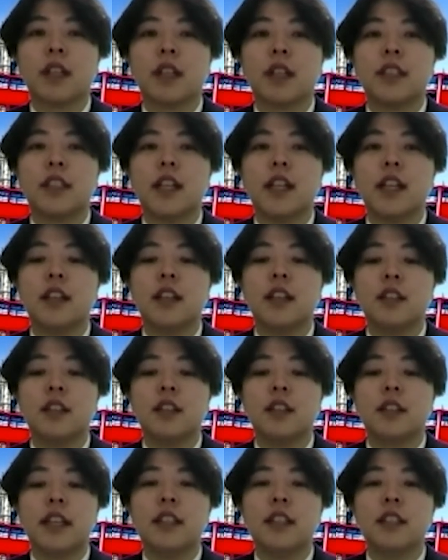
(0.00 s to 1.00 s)
前
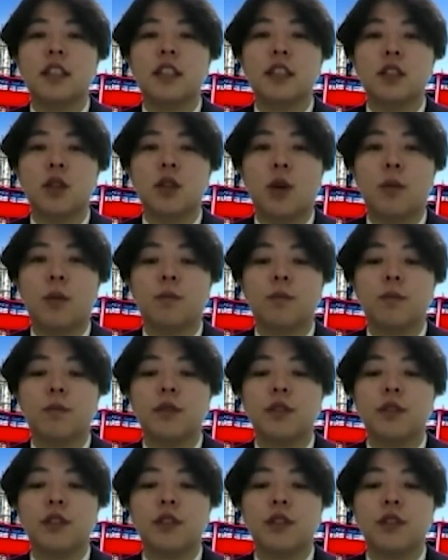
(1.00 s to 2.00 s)
人の
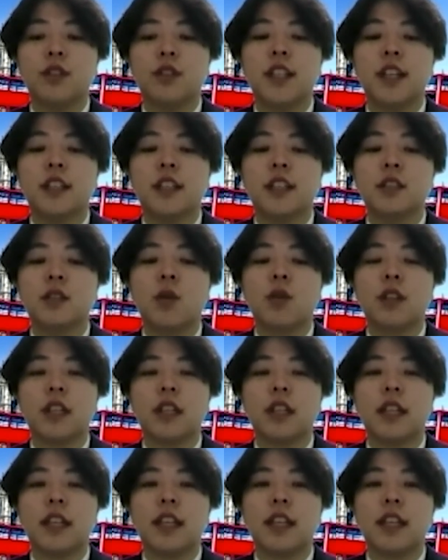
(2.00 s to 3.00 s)
12月号に
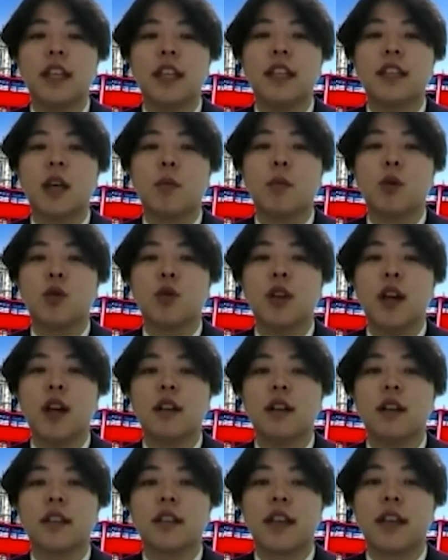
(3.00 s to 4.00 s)
インタビューが
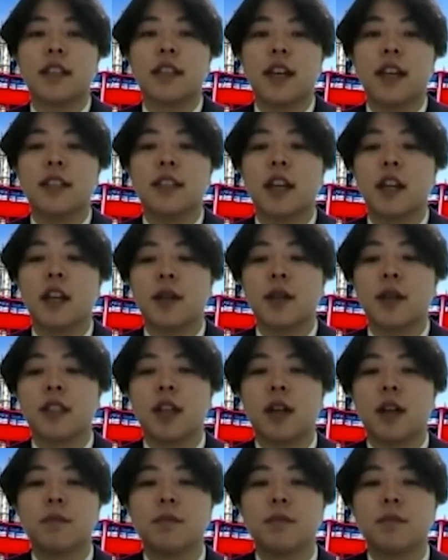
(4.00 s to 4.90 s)
掲載されました。